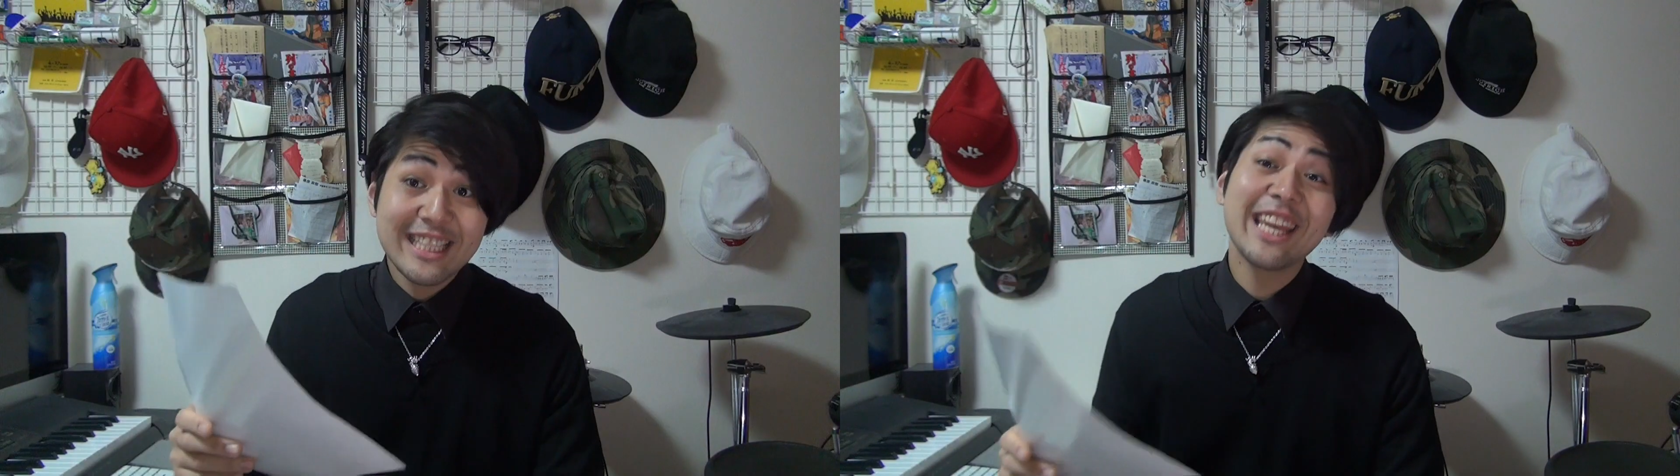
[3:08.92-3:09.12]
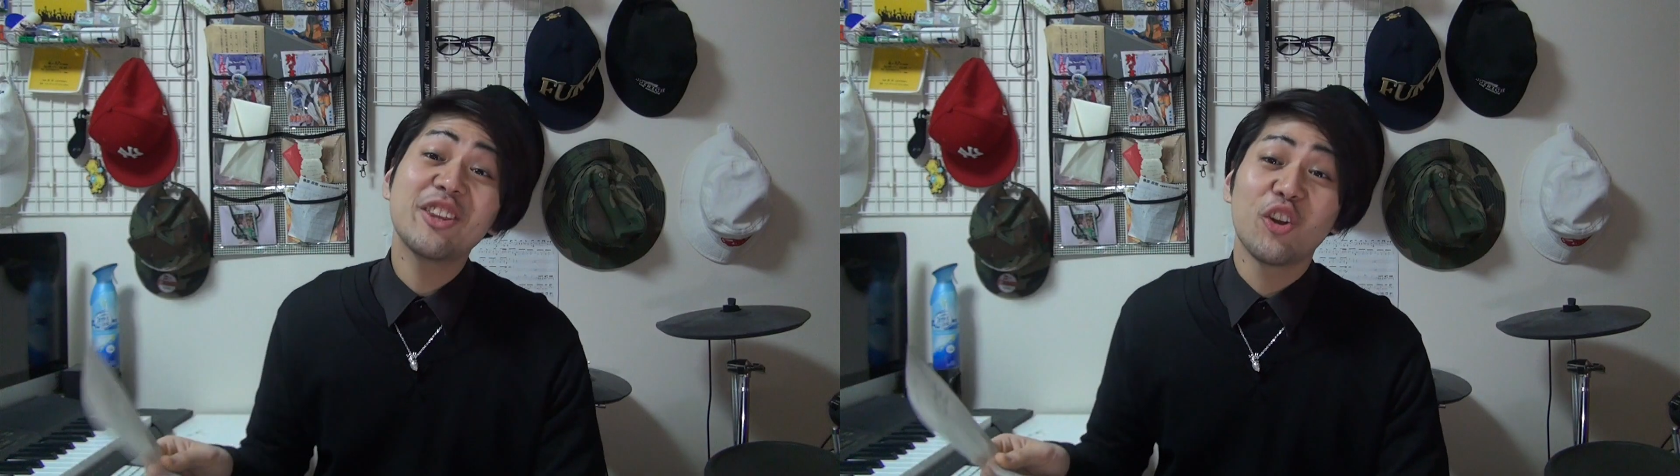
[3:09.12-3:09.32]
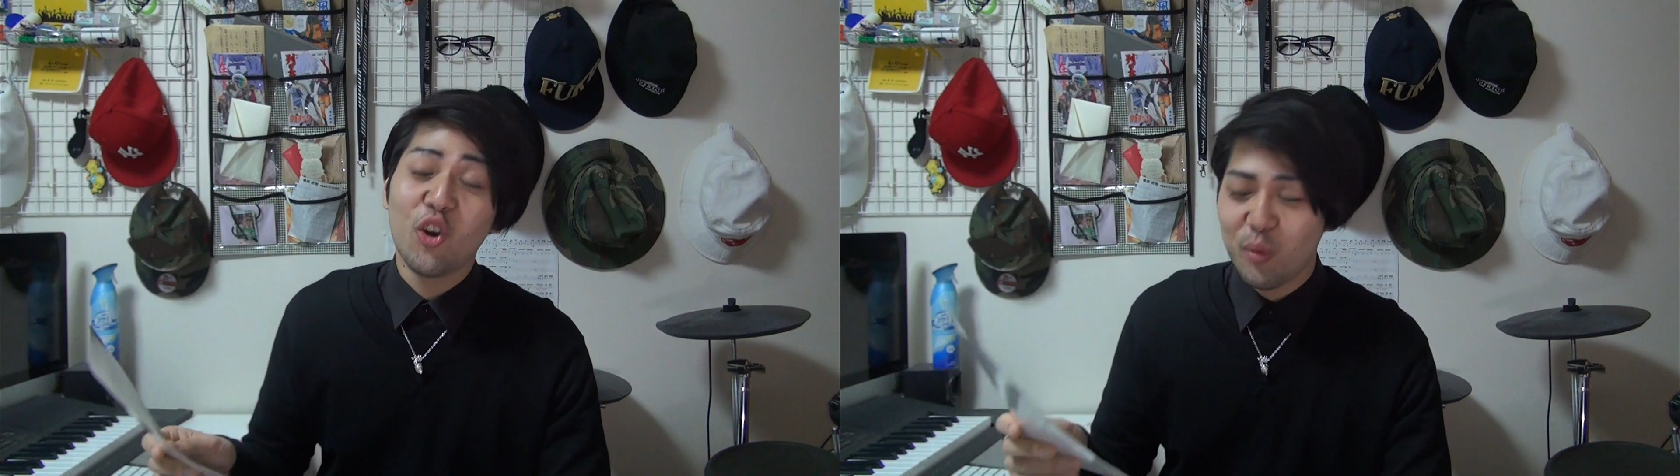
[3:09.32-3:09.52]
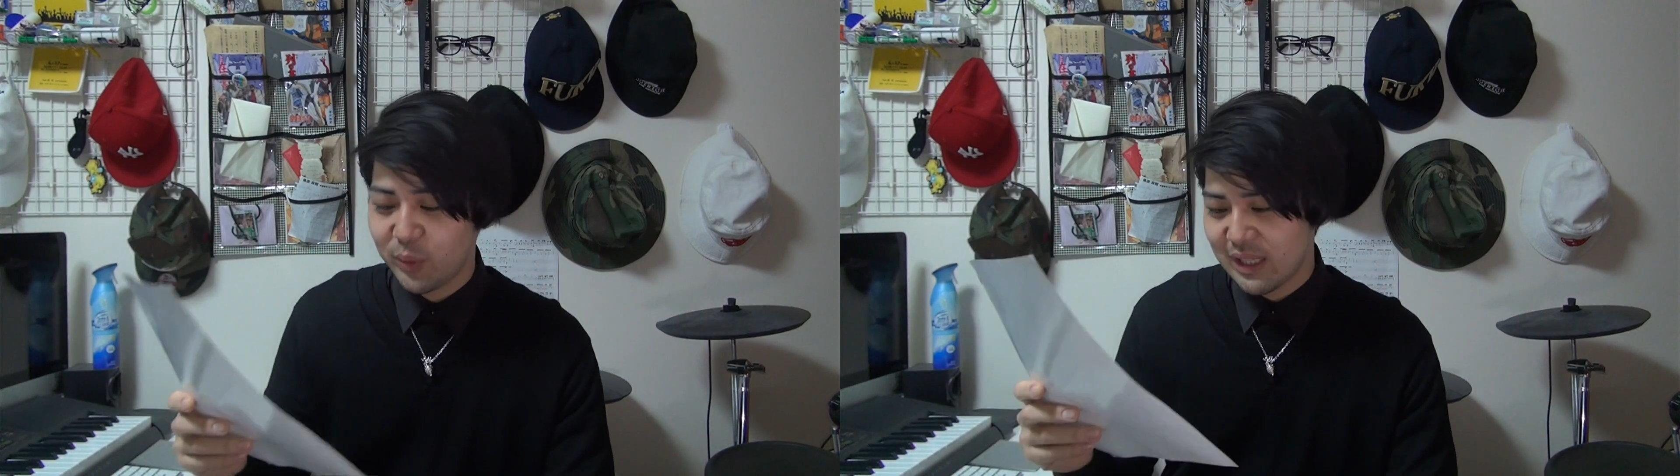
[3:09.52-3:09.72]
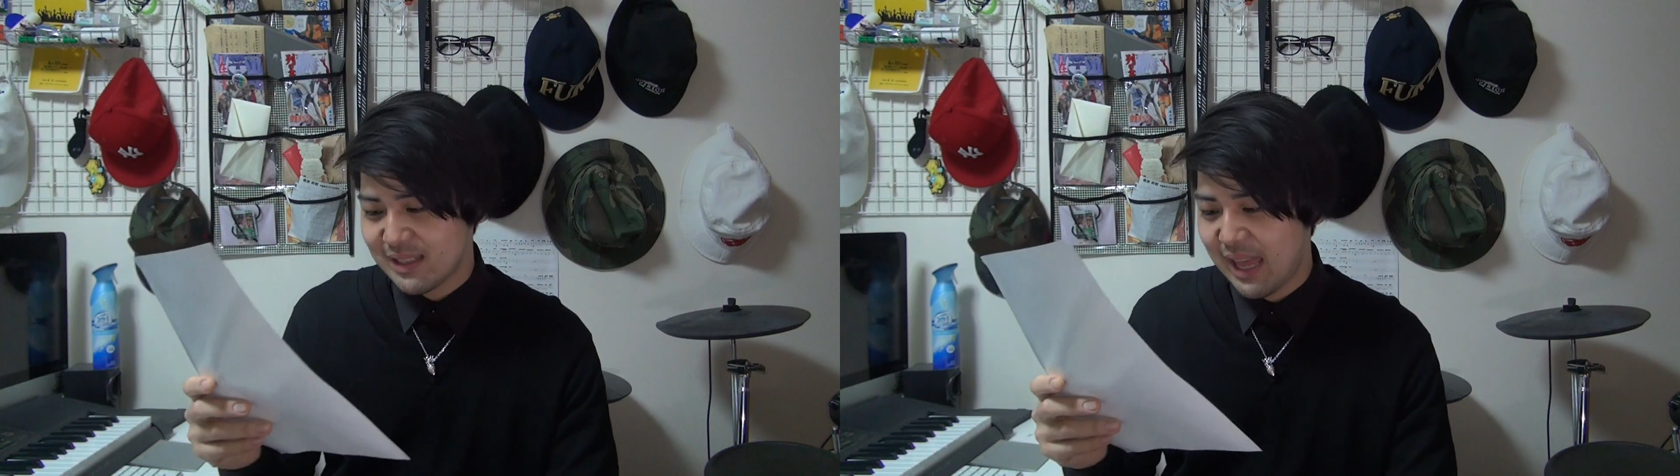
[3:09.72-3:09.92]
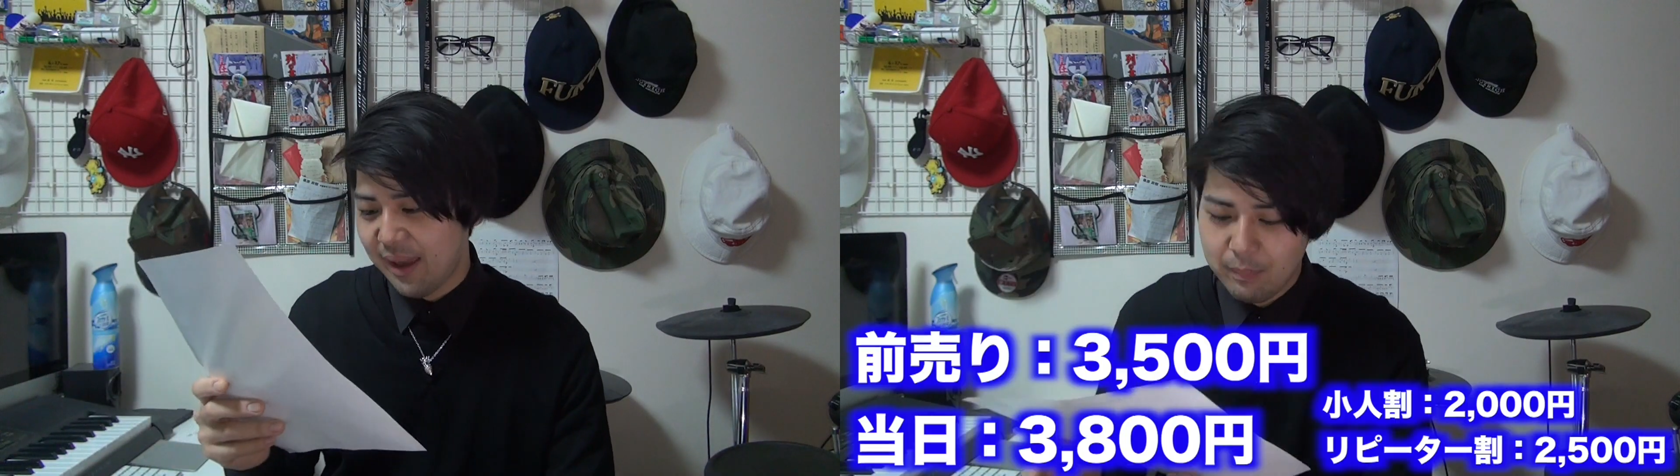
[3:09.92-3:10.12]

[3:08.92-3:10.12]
チケットの方もですね、